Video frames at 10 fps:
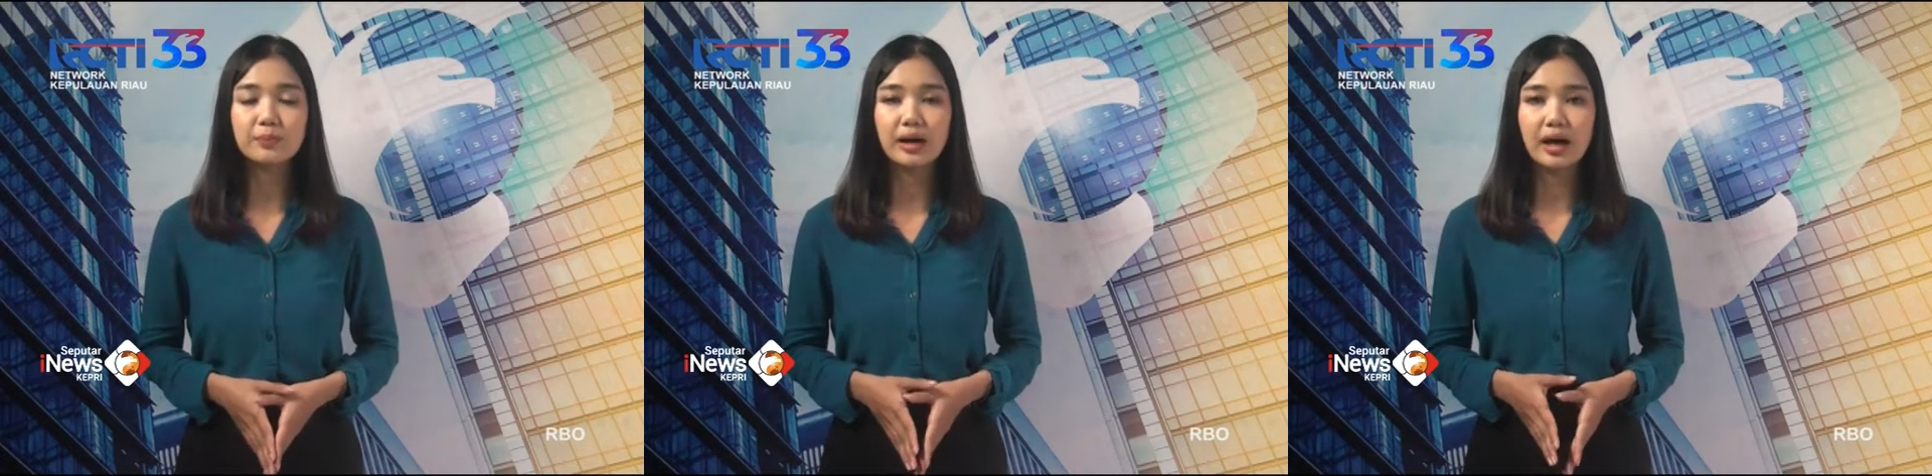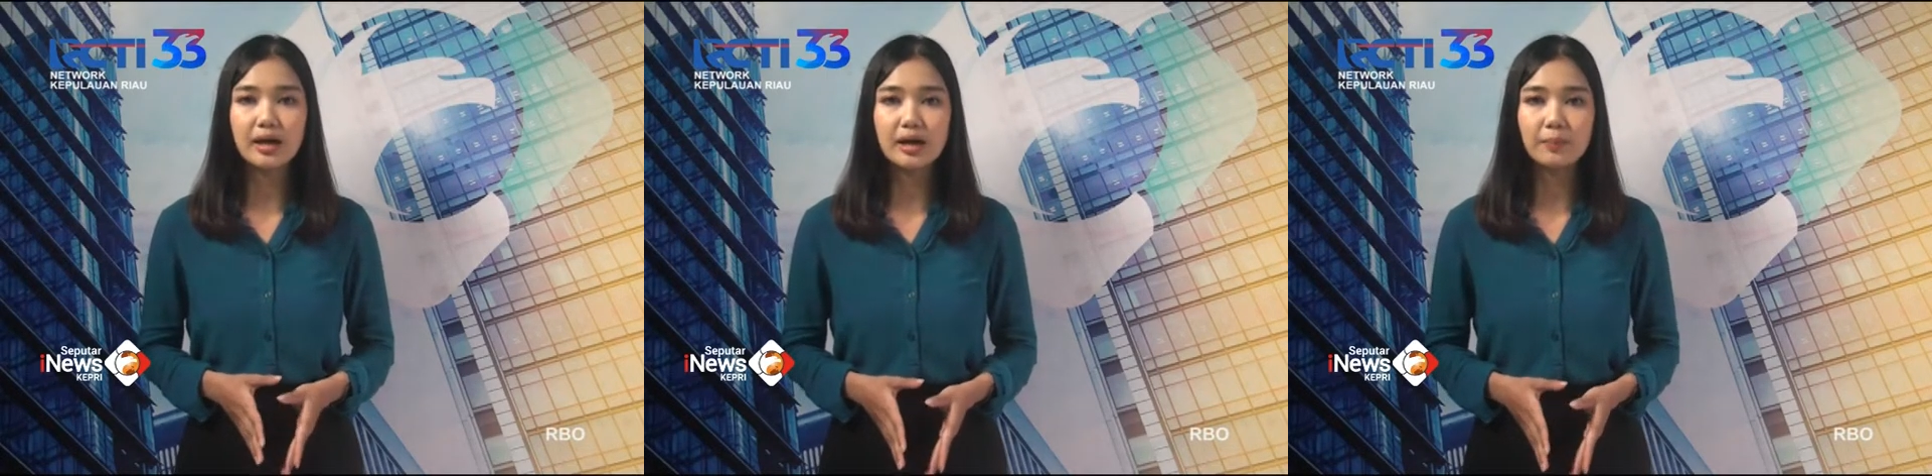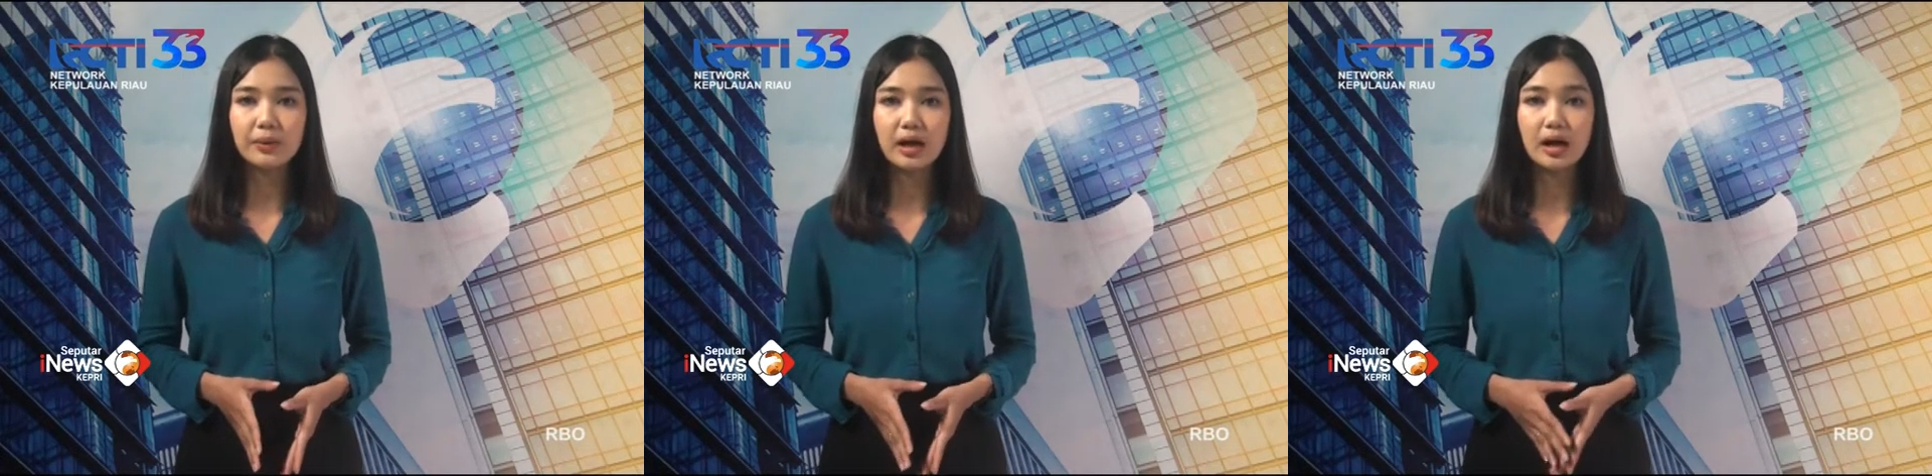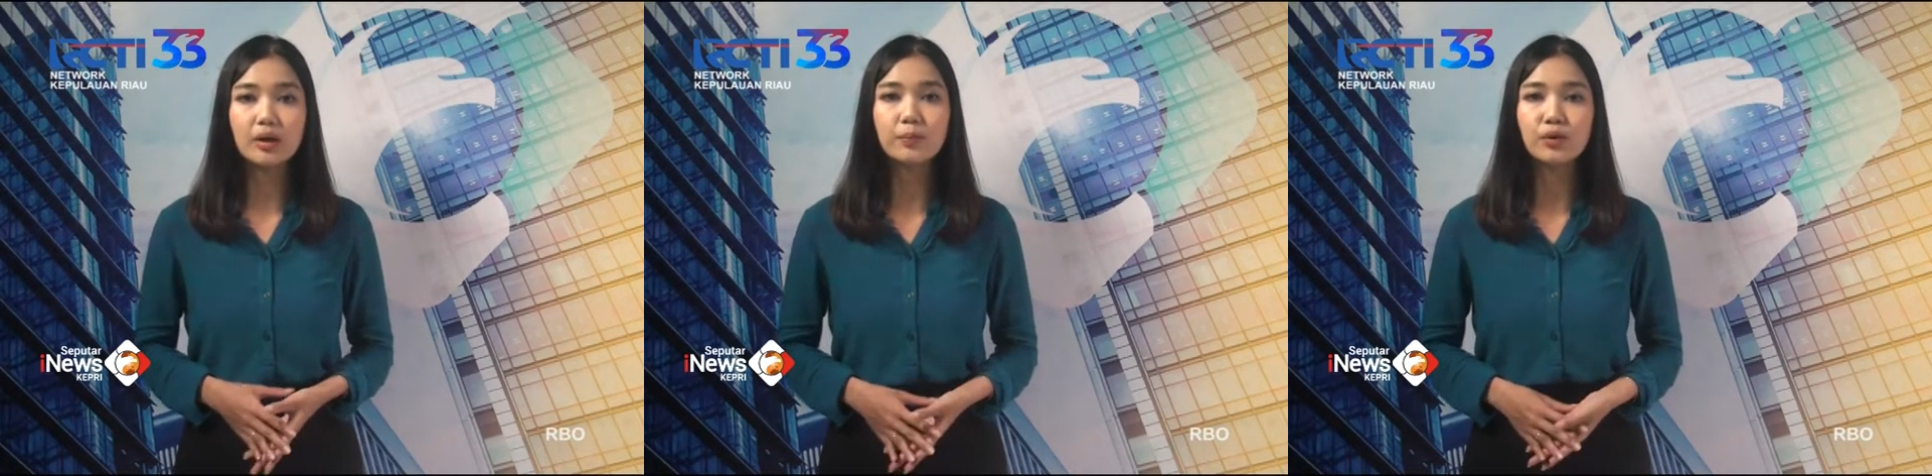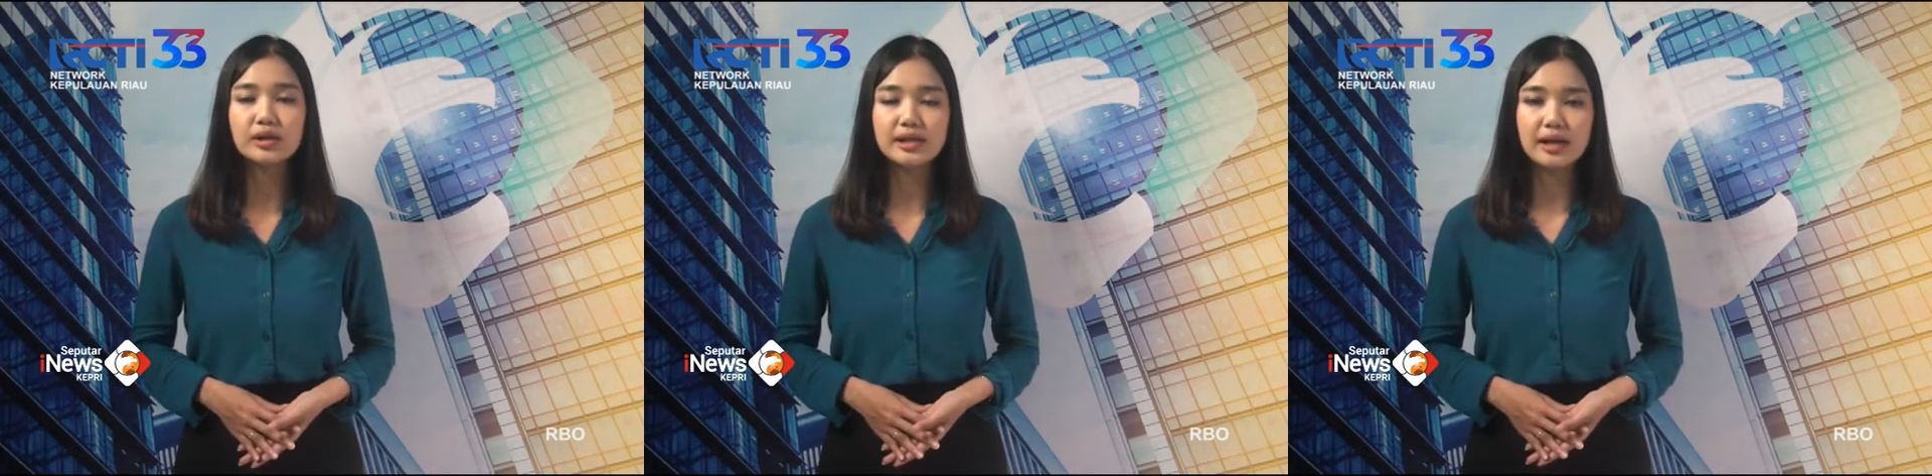penahanan pihak
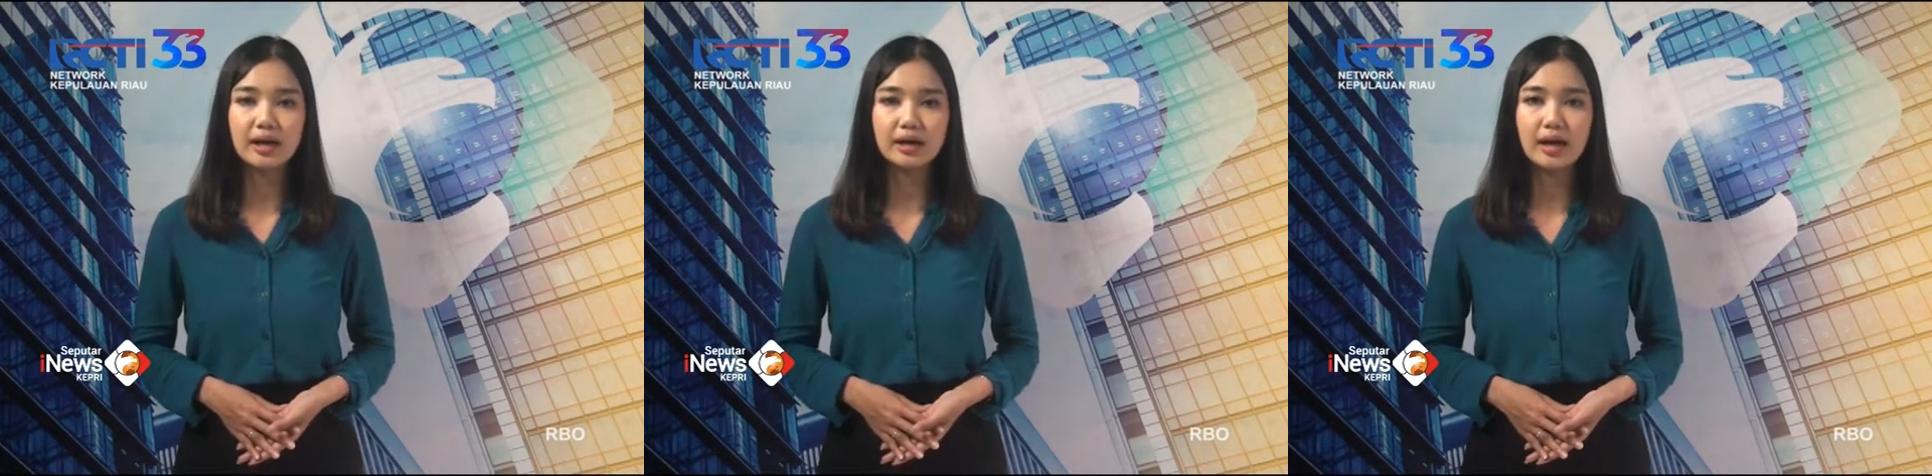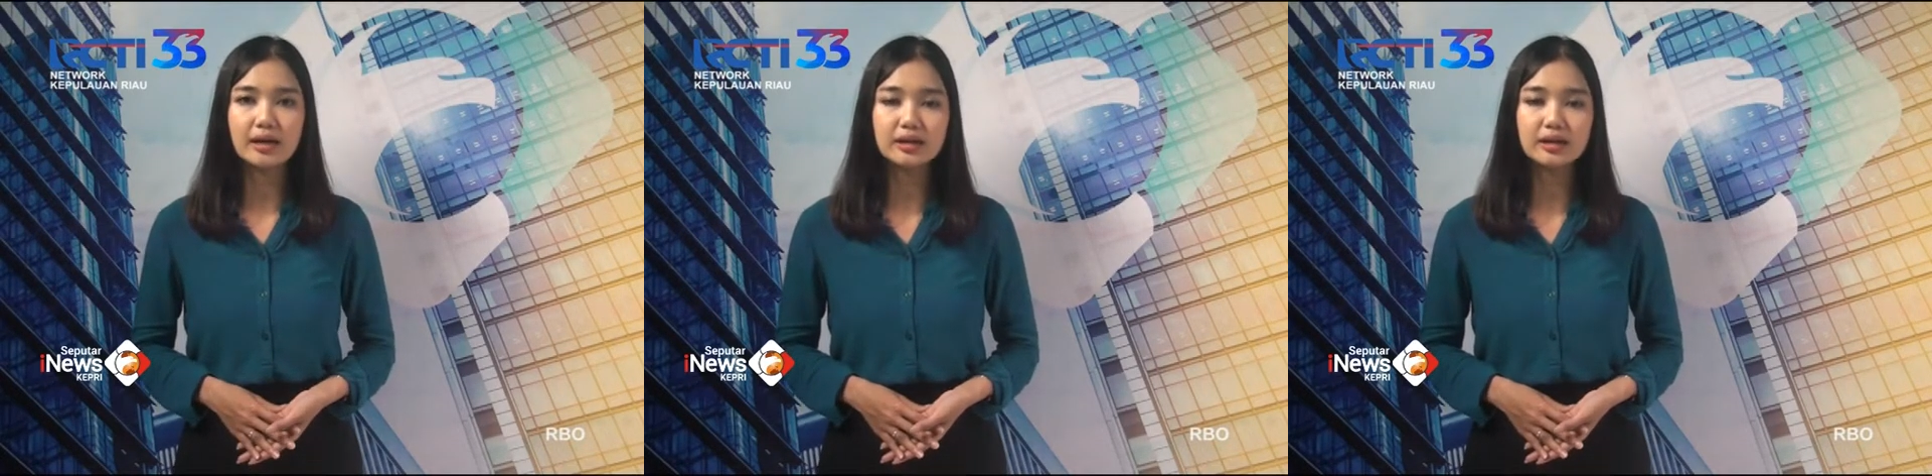kepolisian dan